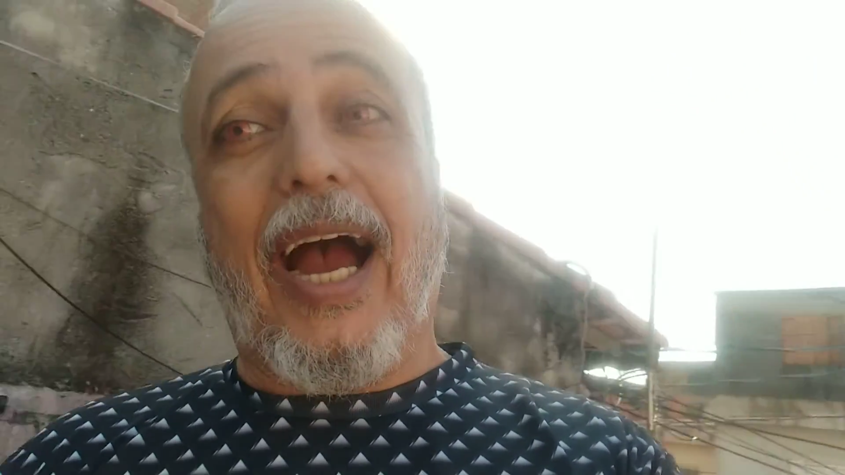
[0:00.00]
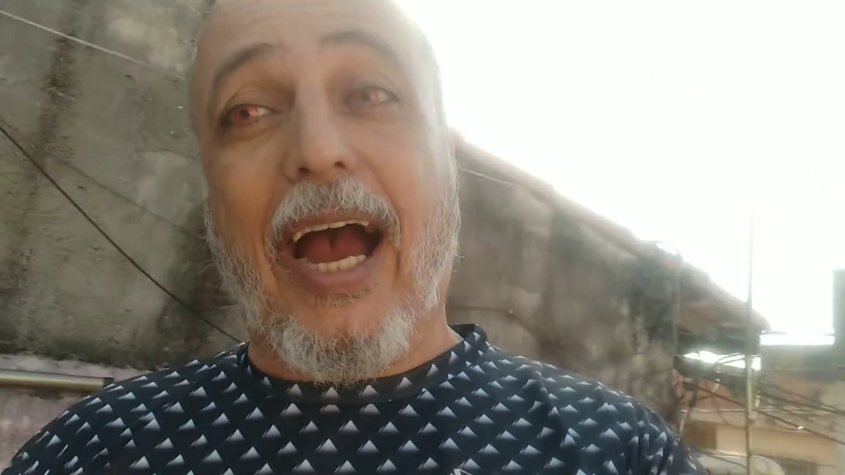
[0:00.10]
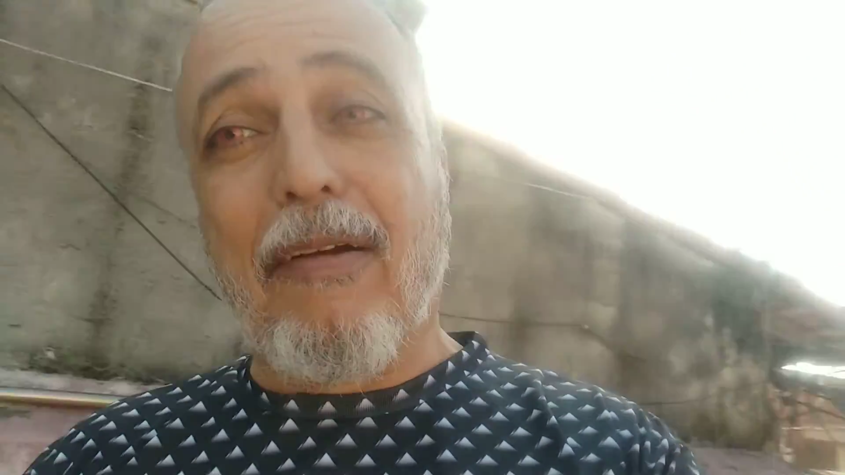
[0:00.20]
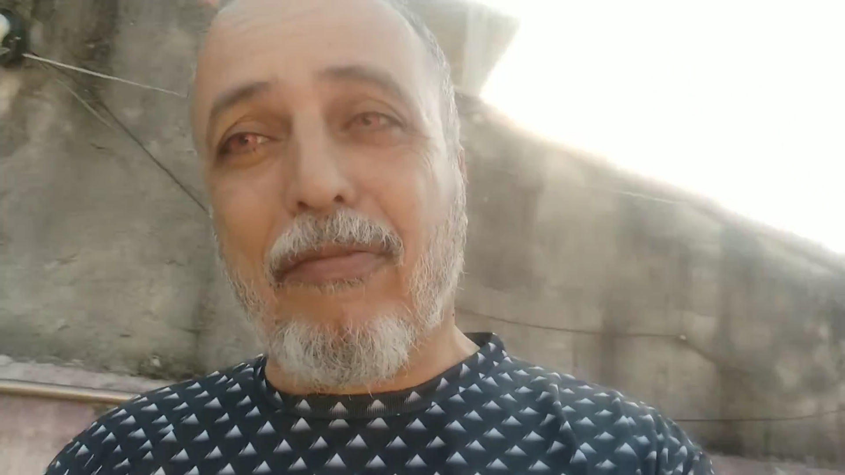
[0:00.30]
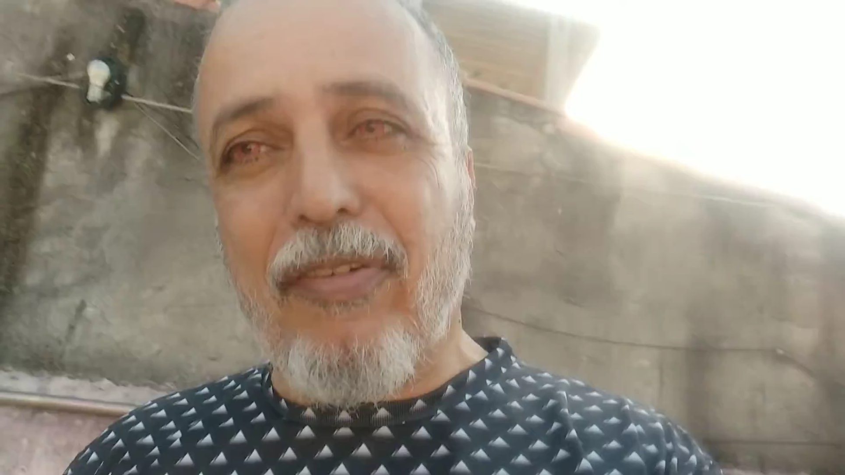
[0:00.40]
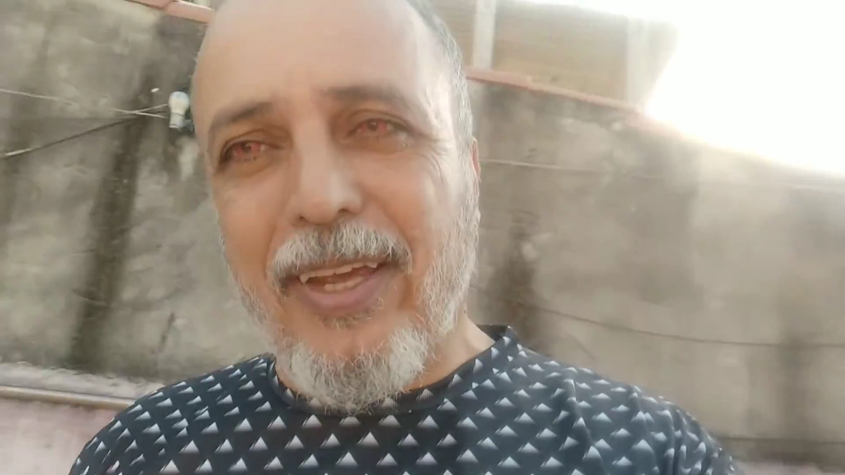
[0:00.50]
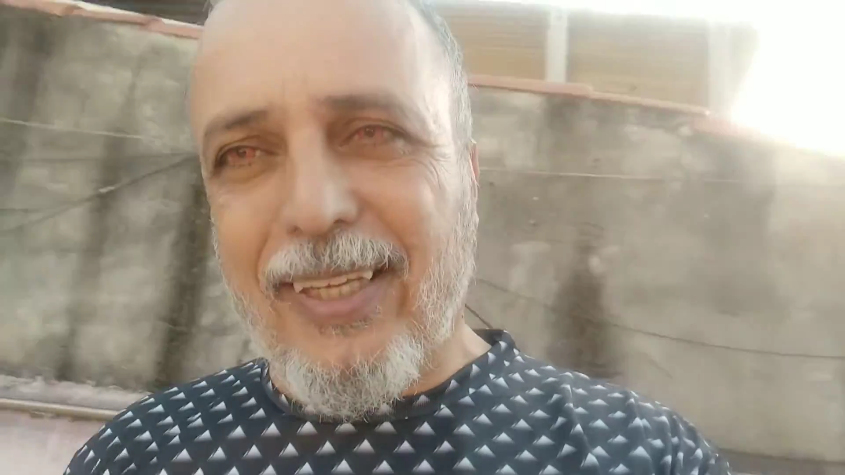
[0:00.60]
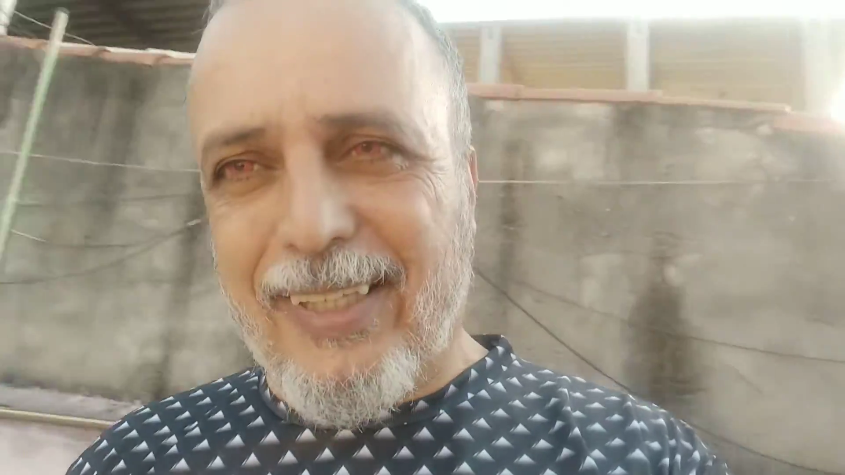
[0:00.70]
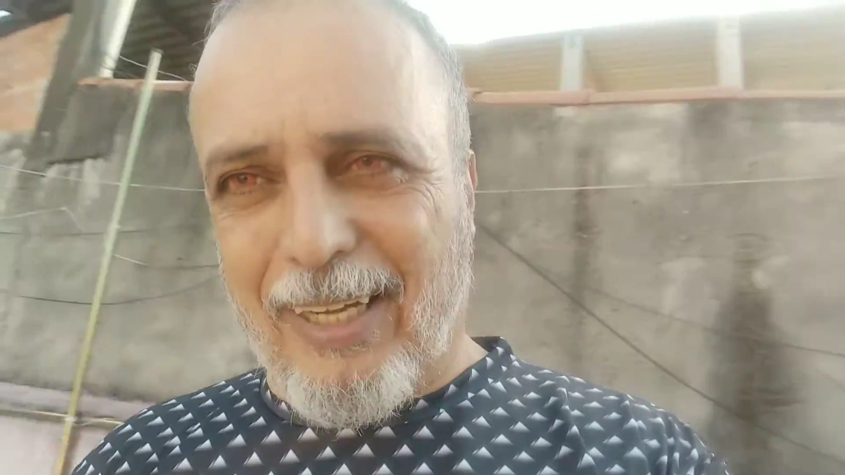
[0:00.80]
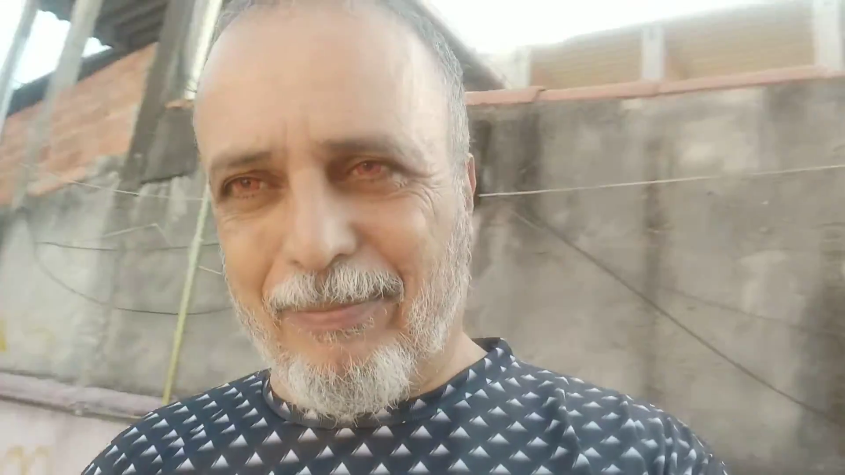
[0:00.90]
a
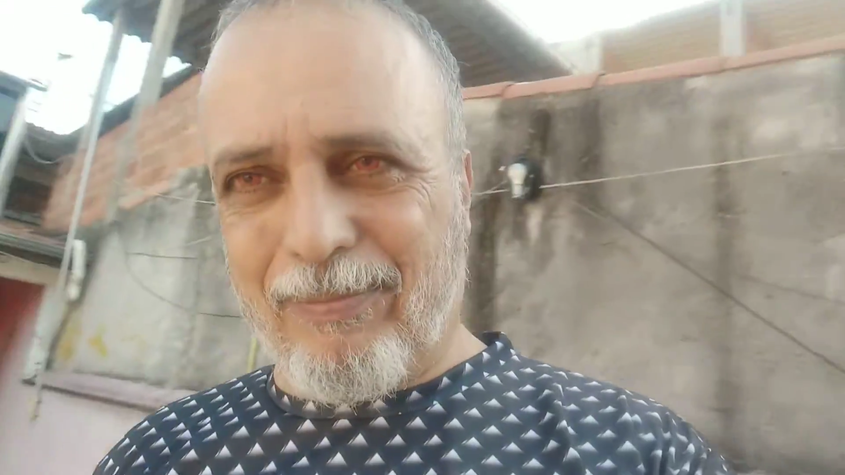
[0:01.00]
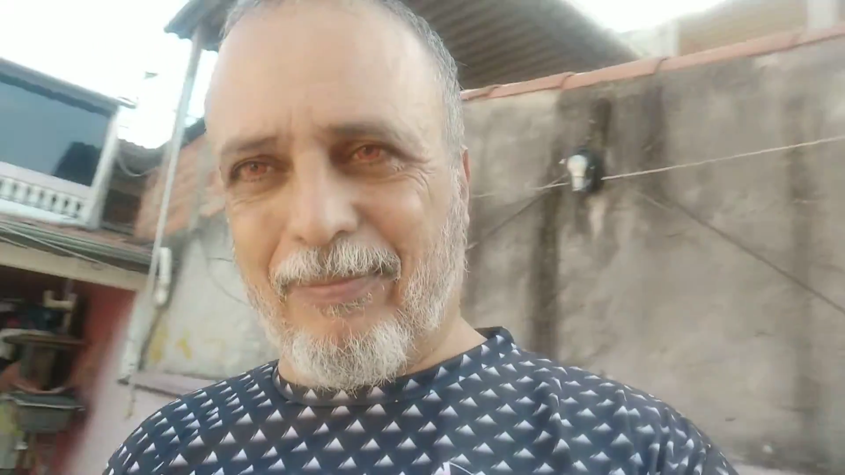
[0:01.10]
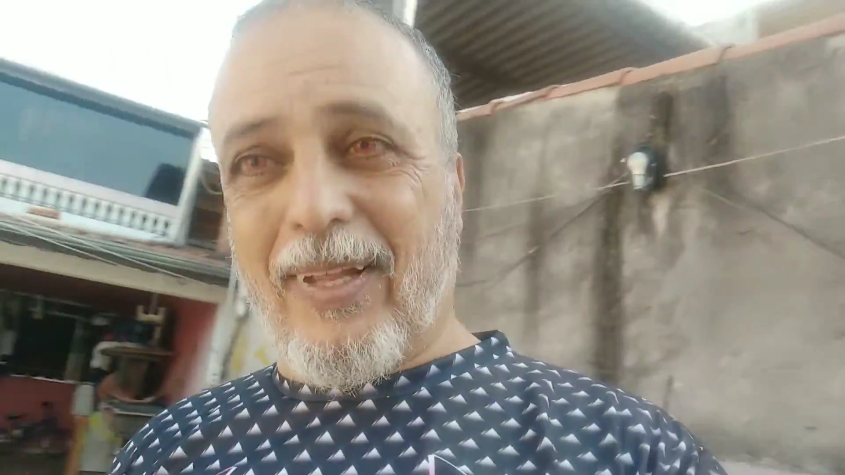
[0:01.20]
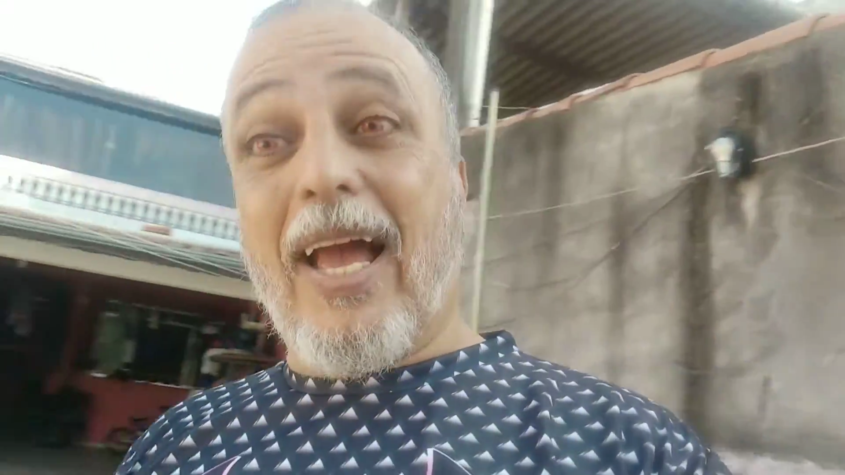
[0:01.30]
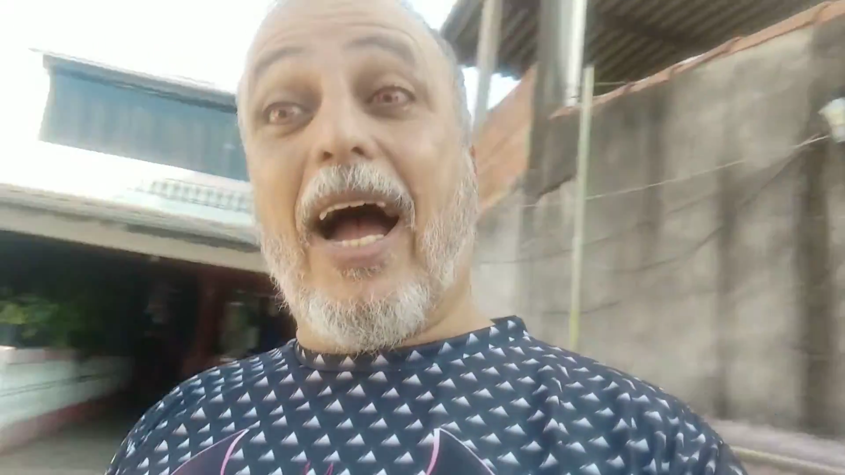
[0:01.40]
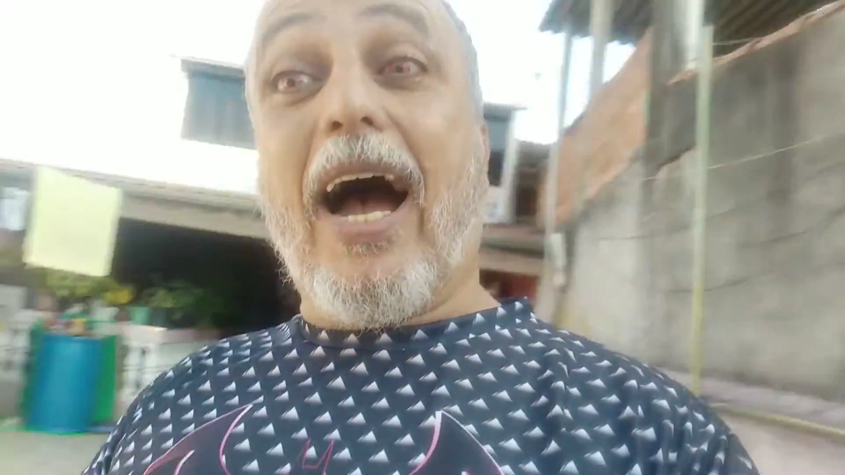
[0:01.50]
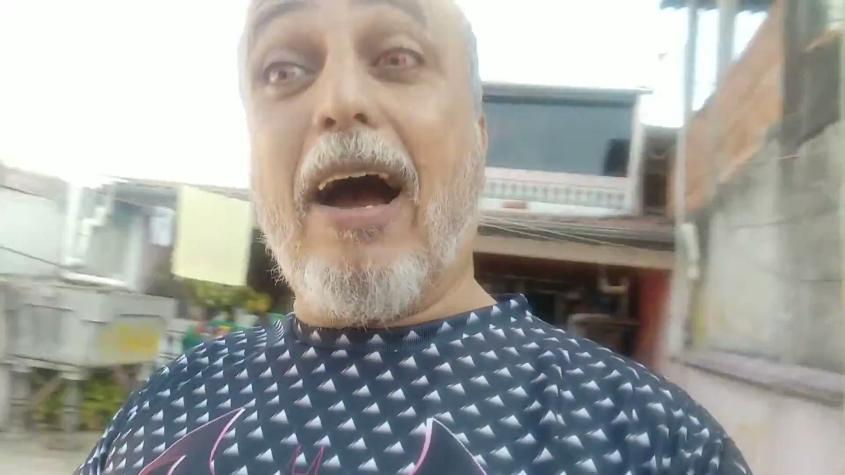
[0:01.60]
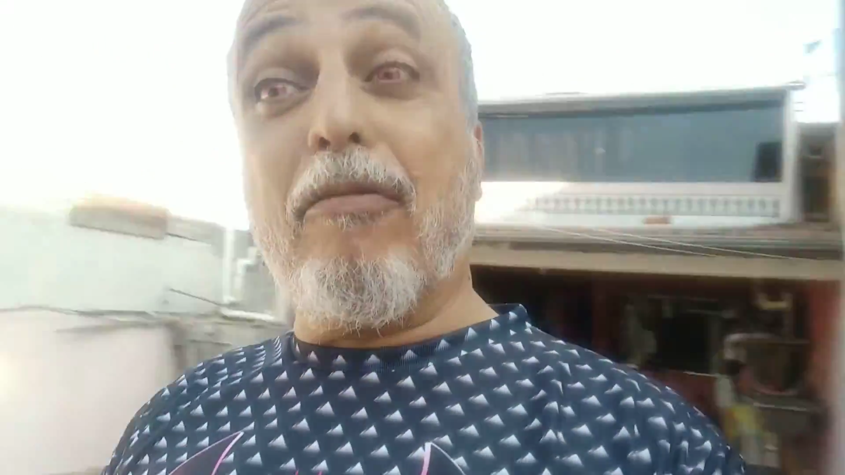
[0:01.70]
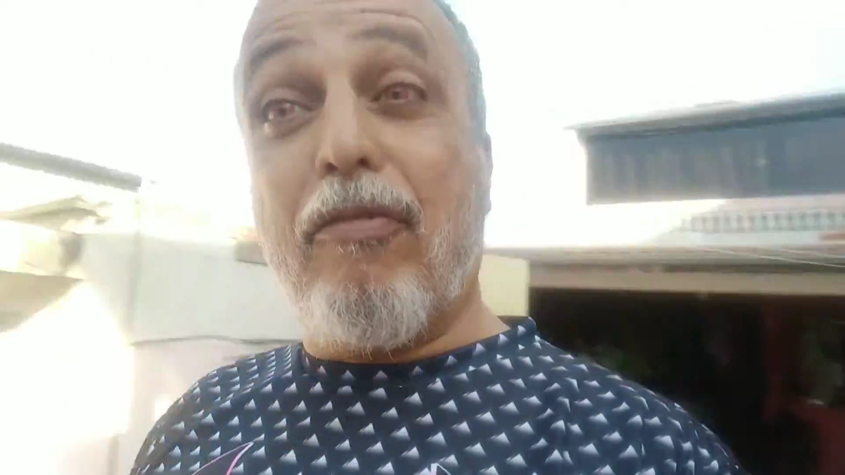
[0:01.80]
vida, a